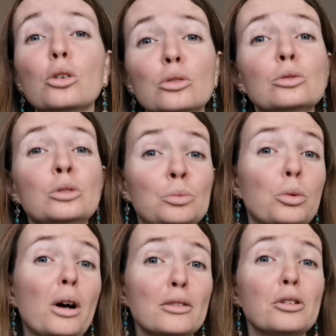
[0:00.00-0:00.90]
euh,
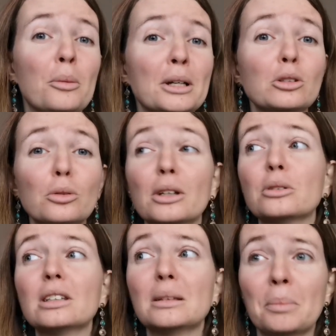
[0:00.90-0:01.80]
pour information, il y a
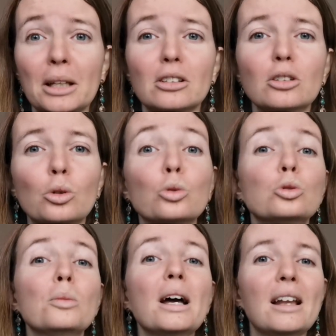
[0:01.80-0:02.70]
aussi des personnes qui ont
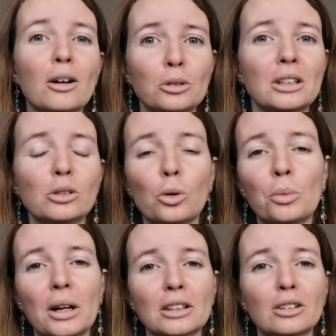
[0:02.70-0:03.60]
du mal à renaître au
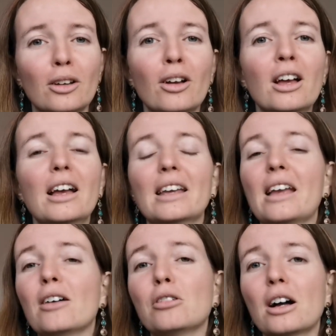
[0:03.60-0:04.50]
printemps
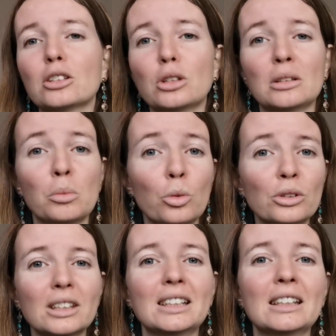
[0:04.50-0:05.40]
et avoir cette
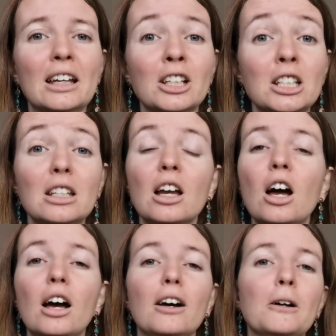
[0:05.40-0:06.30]
montée d'énergie.
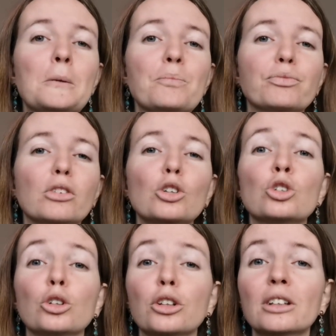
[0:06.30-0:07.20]
Euh,
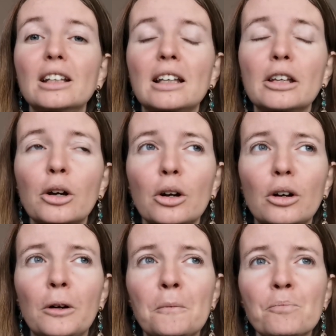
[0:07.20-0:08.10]
j'entendais
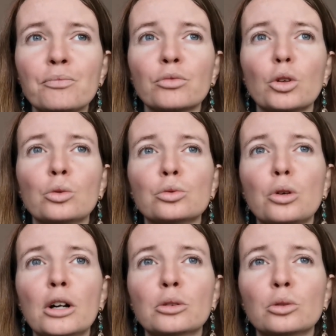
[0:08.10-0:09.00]
d'ailleurs une
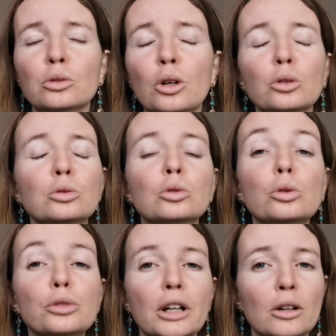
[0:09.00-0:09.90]
fois lors d'une
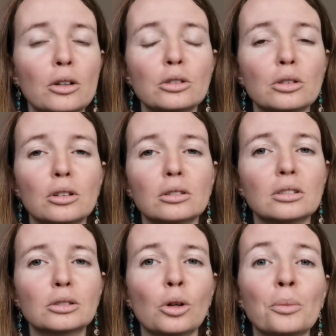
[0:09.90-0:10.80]
conférence
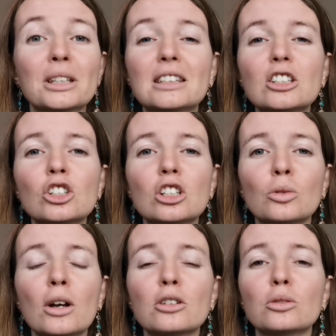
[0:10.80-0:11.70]
en, médecine
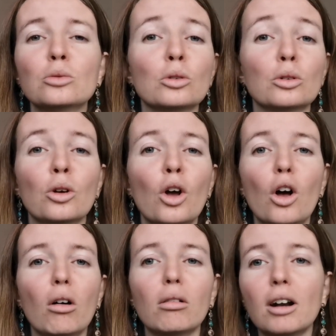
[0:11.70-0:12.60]
chinoise une,
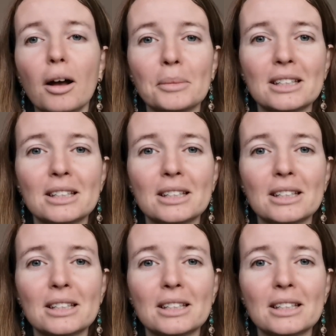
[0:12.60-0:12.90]
voilà, un